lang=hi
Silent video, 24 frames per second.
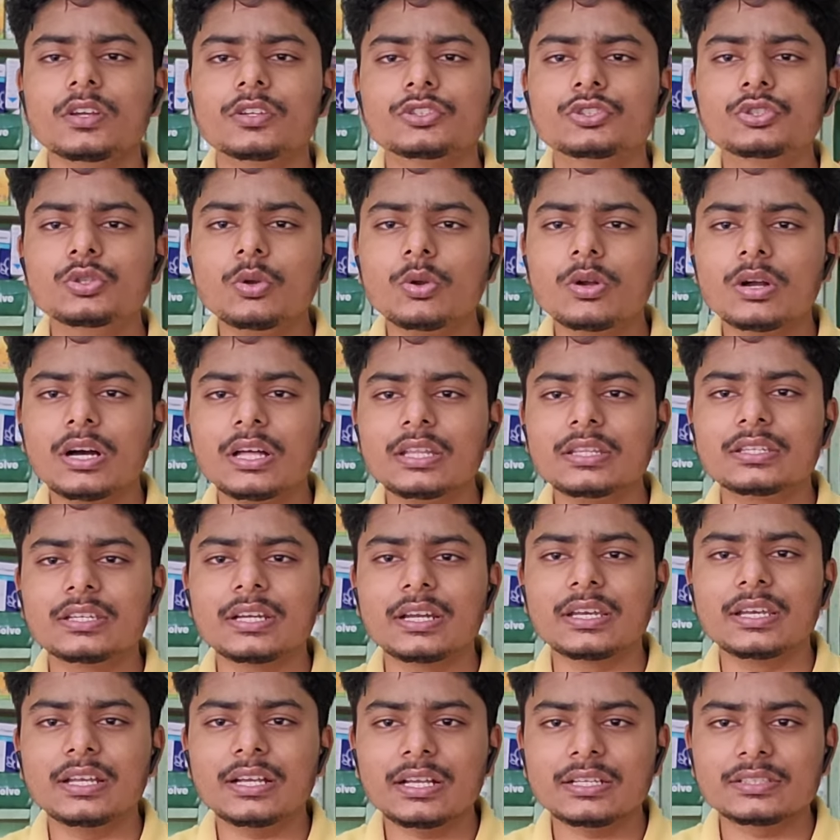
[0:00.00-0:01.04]
जो खाद
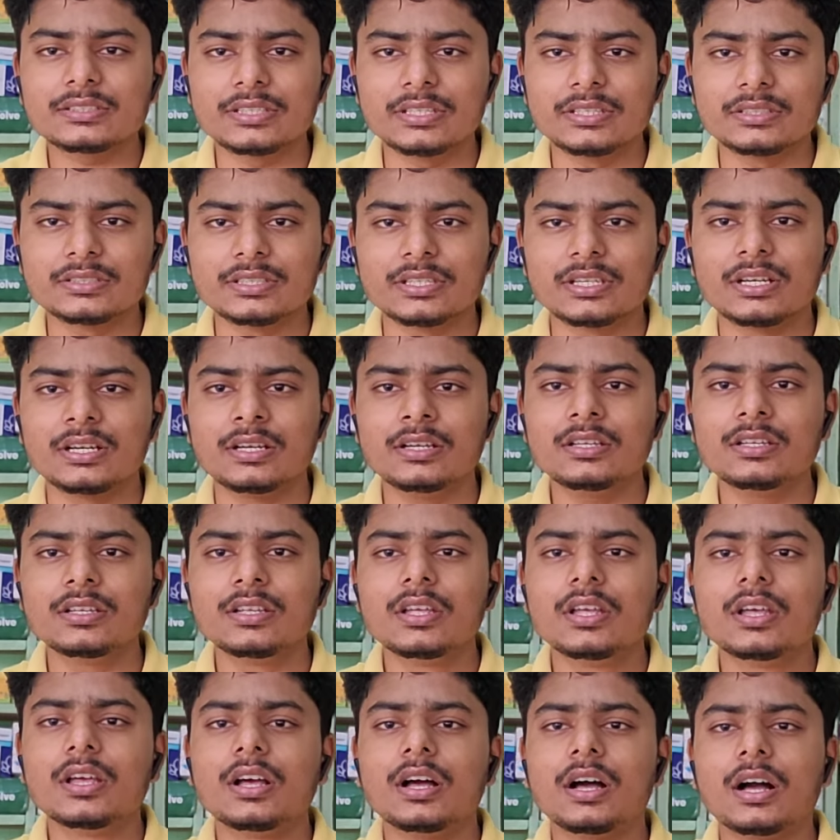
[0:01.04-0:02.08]
डालने का सिलसिला है
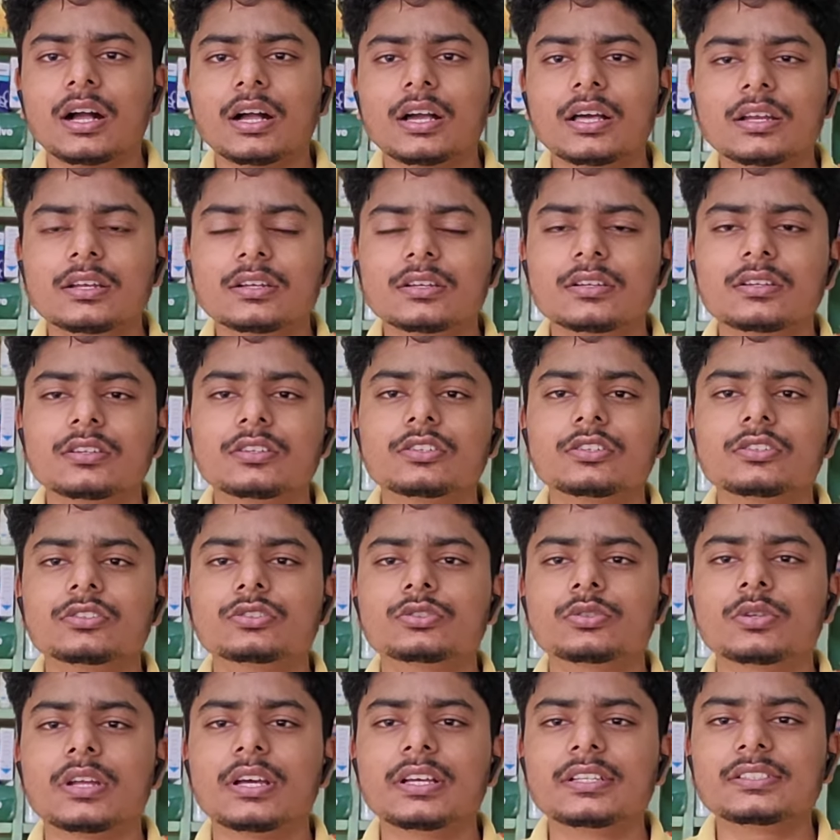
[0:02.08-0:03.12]
अगर
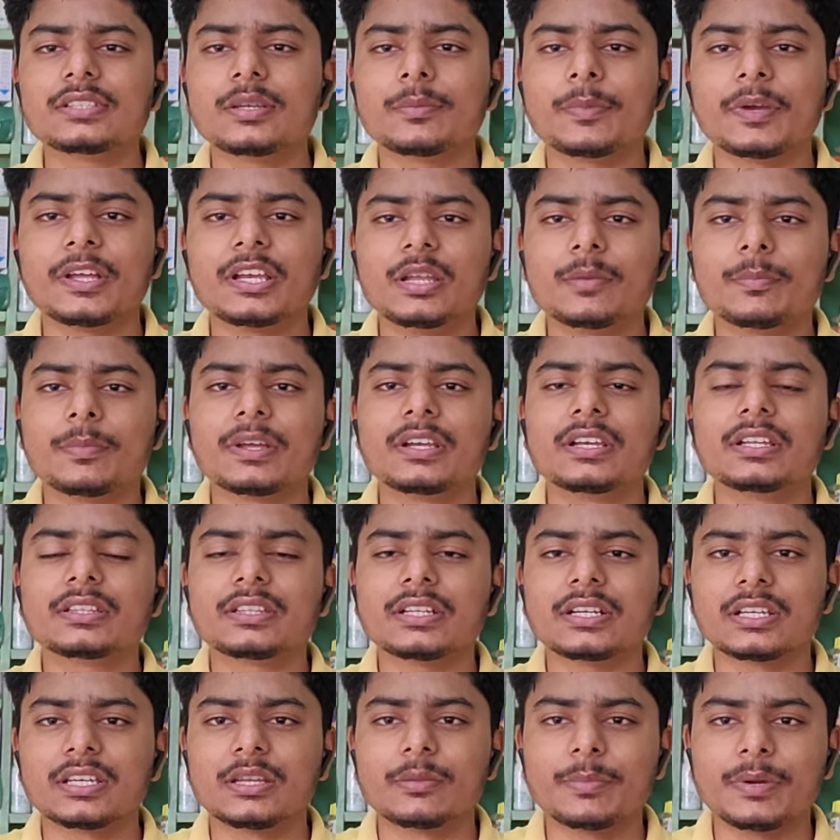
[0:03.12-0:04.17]
जुलाई से पहले पहले
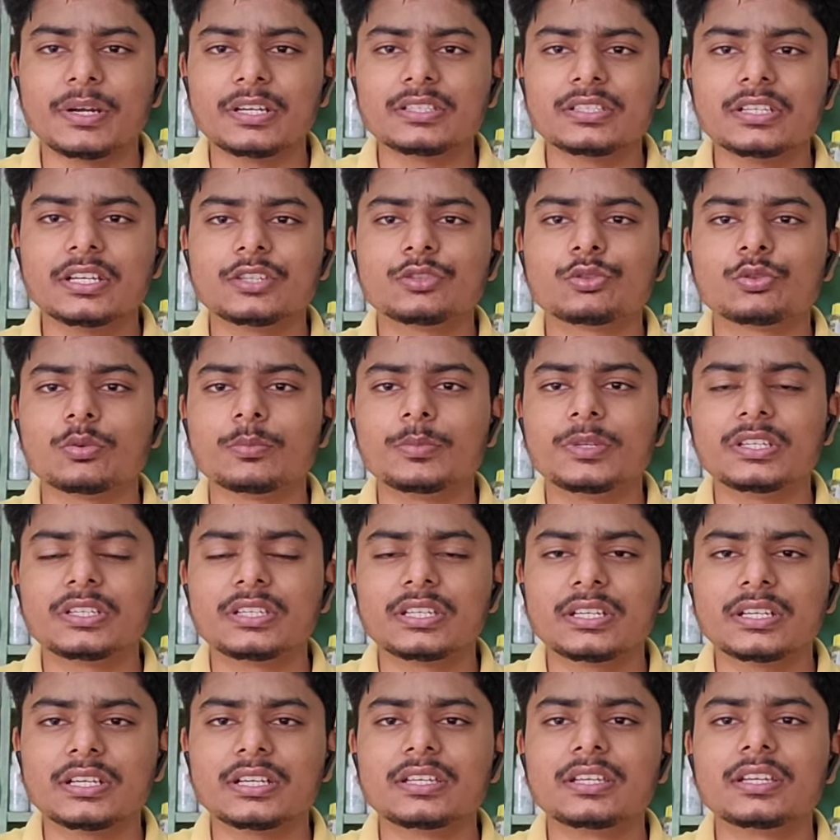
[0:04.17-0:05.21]
तक निपट जाए तो भी
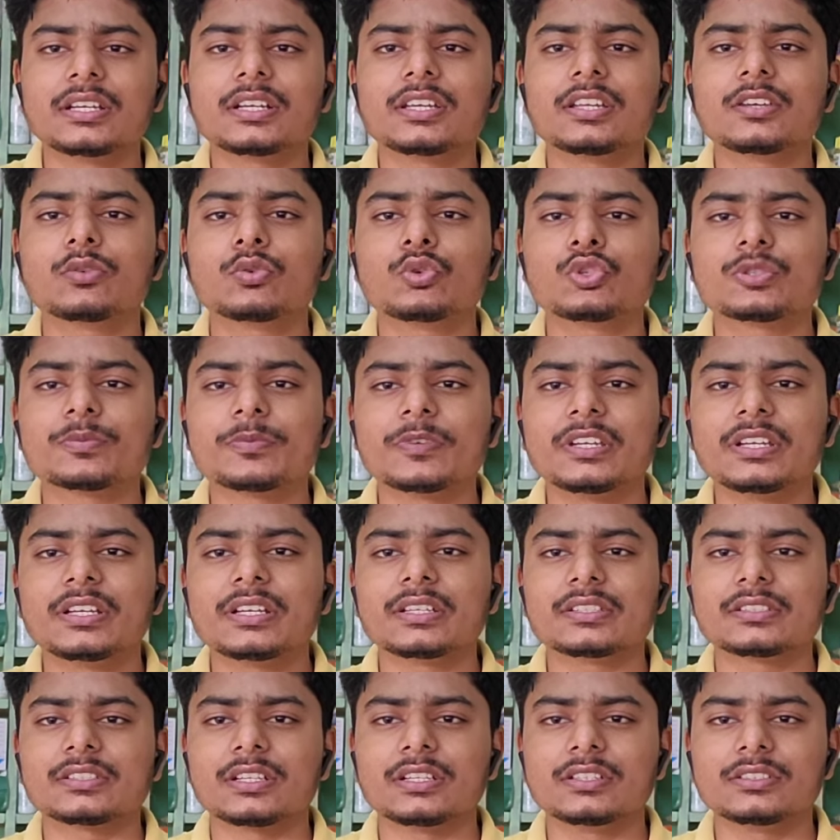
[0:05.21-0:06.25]
ठीक है लेकिन कुछ मेरे
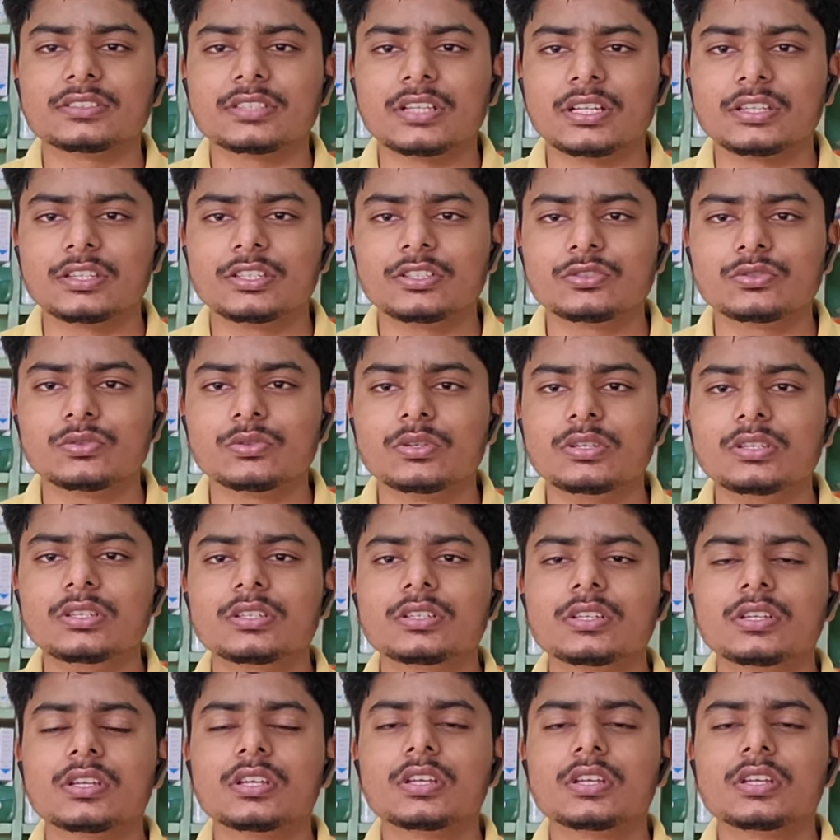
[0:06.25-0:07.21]
किसान साथी जो हैं